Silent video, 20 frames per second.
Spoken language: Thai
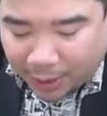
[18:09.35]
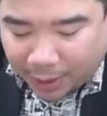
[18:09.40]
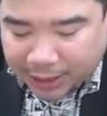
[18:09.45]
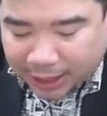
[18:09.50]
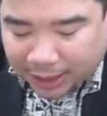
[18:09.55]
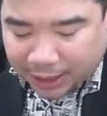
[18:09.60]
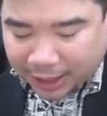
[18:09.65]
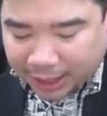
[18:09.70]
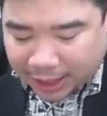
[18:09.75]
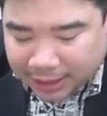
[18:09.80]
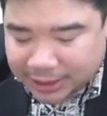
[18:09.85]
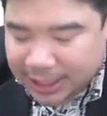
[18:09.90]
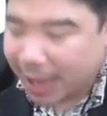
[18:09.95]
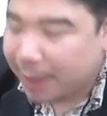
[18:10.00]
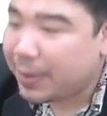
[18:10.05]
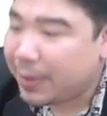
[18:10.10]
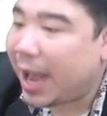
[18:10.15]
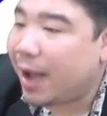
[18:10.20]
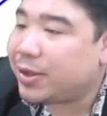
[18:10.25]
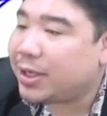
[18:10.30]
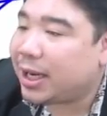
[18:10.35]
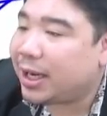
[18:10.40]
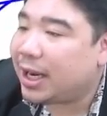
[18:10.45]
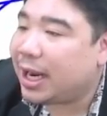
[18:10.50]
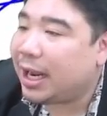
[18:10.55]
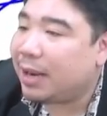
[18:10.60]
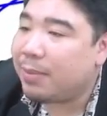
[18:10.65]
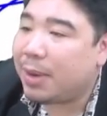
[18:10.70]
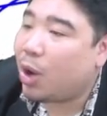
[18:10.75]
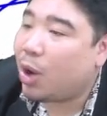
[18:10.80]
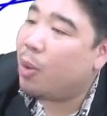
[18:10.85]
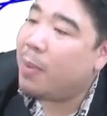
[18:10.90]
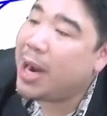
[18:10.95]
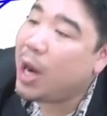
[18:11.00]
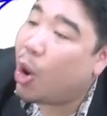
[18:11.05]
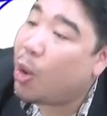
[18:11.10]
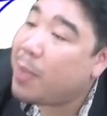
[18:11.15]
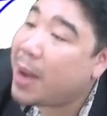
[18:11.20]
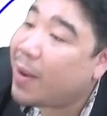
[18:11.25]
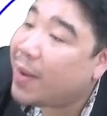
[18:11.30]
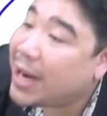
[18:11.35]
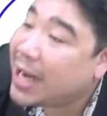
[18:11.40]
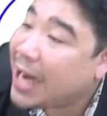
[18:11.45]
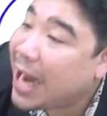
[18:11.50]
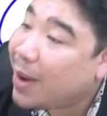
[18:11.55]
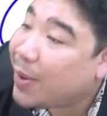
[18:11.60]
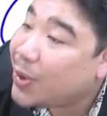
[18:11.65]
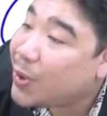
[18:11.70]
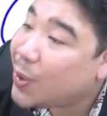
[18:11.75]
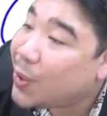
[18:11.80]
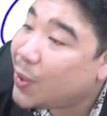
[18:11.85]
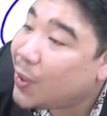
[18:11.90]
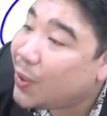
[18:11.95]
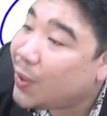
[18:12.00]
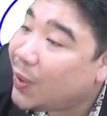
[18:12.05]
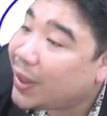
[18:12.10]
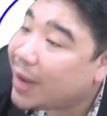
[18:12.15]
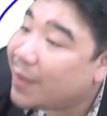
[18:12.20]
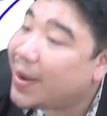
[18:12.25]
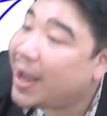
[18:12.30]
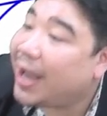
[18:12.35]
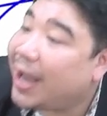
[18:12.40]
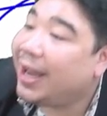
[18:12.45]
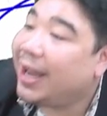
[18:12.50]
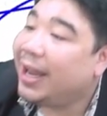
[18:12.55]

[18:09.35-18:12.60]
เจ็ดหนึ่งสามเก้าเจ็ดหนึ่งมันคงไม่ลงไปกว่านี้แล้วคุณครูโอเคปะ